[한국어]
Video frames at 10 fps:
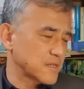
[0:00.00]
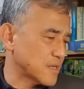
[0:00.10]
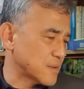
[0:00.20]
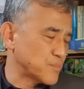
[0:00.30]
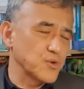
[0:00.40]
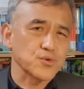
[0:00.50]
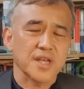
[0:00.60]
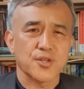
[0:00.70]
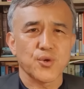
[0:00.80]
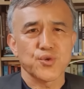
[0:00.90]
야 미국
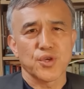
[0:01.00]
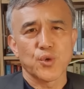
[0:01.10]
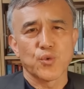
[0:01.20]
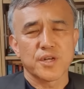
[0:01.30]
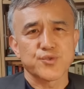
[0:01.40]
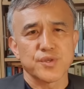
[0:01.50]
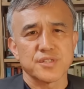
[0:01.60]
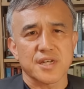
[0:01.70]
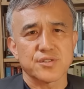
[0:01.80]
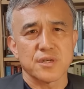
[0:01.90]
대통령이 요구할 수 있는
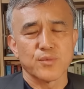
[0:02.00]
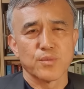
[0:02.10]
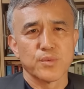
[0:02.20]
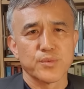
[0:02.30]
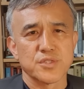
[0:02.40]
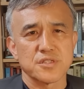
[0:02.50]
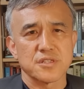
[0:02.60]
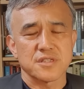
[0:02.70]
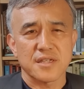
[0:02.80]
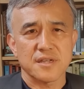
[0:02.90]
작전이 뭐
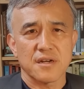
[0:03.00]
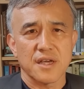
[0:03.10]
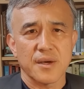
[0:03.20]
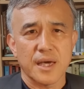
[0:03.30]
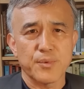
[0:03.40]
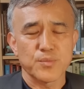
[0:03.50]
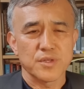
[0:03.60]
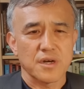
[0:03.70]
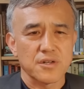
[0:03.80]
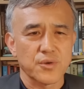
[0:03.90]
뭐뭔지 상상을 해,
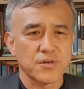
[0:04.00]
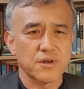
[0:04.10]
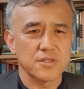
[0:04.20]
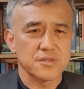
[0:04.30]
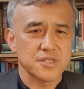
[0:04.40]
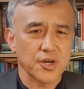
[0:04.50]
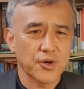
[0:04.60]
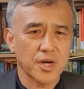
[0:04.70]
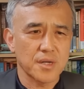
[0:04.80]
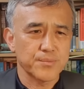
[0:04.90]
해봅니다. 그리고 그걸
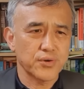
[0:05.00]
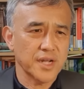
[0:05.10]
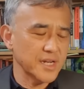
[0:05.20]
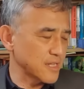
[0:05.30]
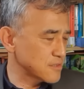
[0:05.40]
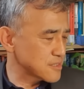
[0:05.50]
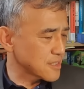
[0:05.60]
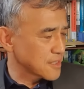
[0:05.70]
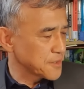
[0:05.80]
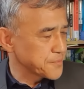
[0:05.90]
제거할 플랜이
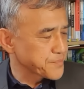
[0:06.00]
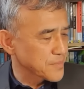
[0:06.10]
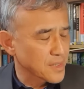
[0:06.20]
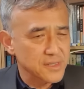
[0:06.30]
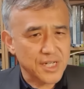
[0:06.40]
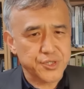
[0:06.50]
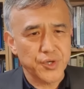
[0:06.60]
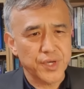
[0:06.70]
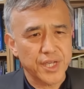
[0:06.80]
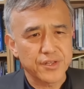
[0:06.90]
있는지
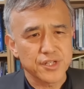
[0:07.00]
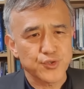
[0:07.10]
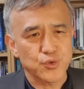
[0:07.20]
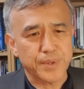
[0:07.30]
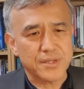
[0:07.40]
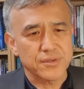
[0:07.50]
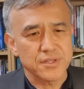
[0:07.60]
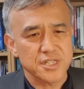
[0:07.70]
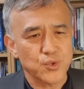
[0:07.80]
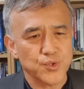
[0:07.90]
작전 계획이 있는지 쭉
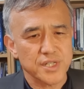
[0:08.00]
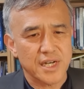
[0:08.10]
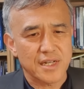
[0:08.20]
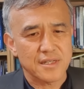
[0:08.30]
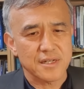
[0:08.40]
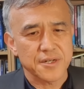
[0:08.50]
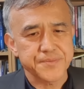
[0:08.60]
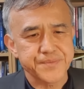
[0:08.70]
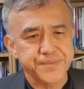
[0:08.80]
봤더니 신통씨가 않았다